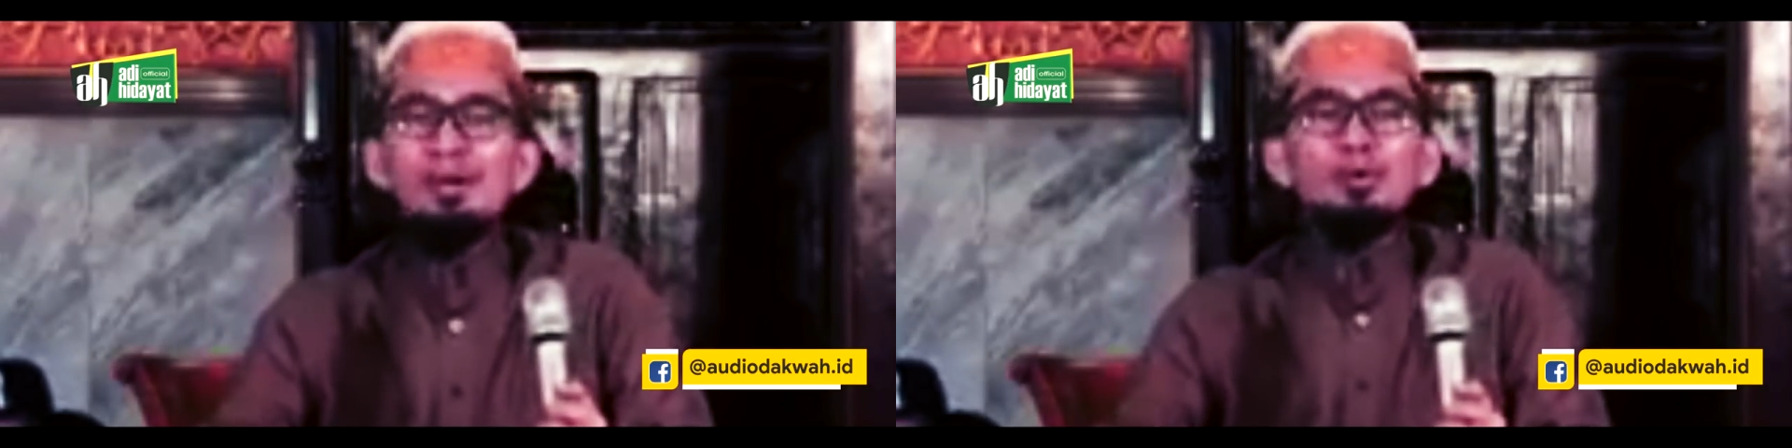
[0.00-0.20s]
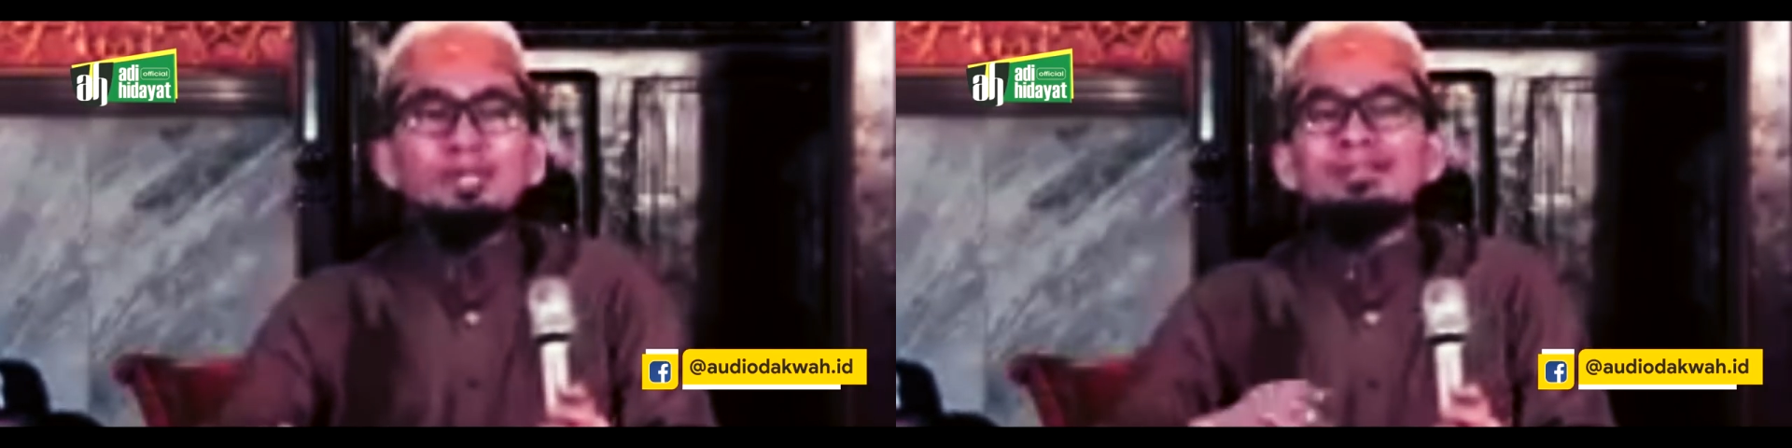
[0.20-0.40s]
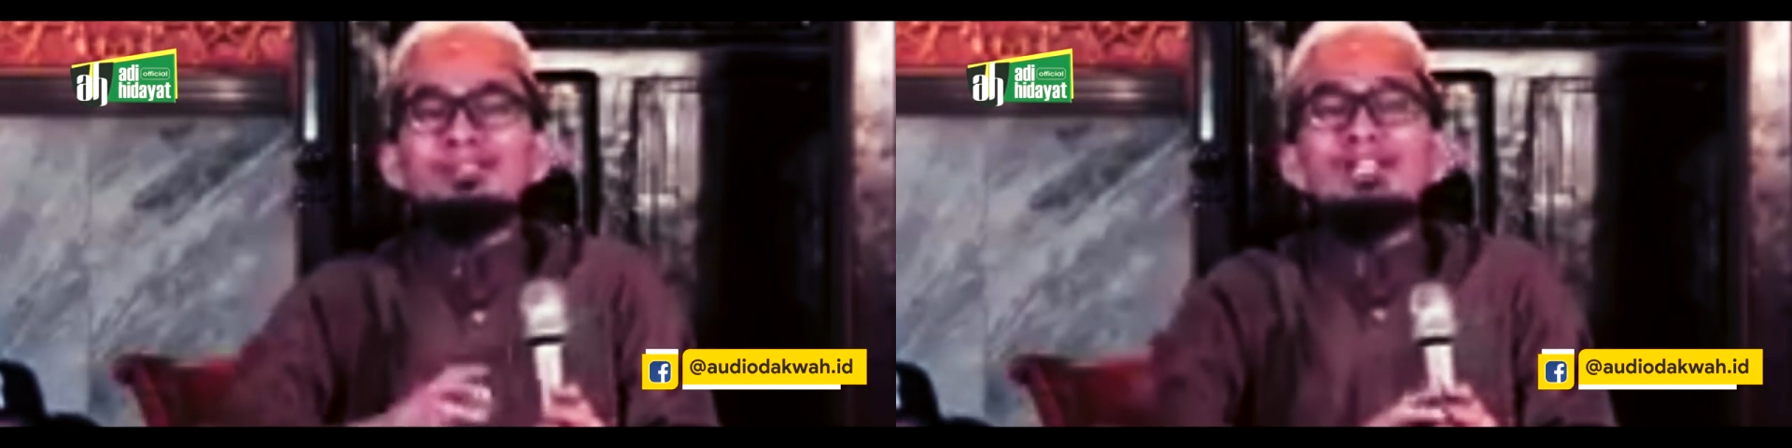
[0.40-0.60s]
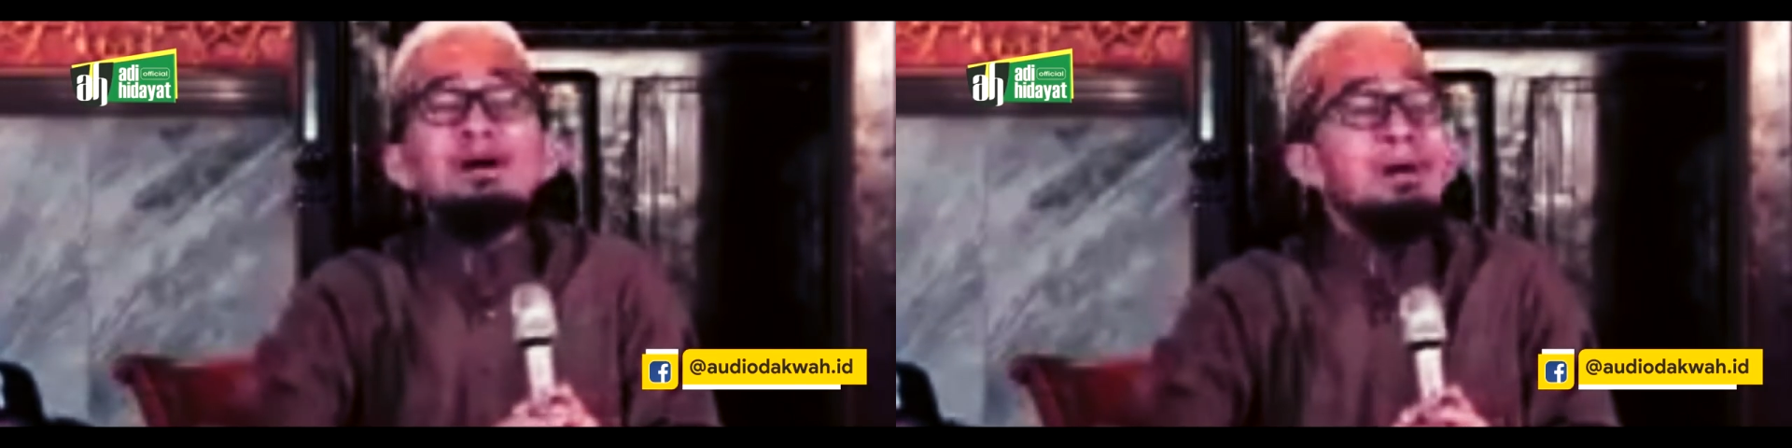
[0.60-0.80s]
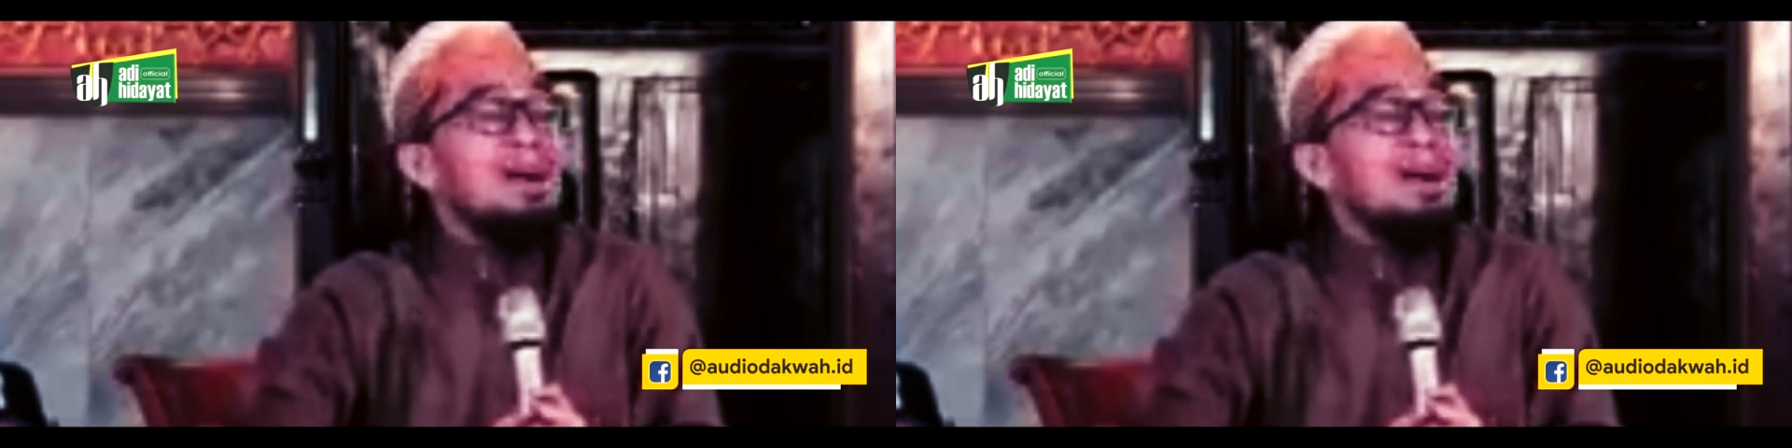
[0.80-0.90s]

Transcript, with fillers: emang Quran ini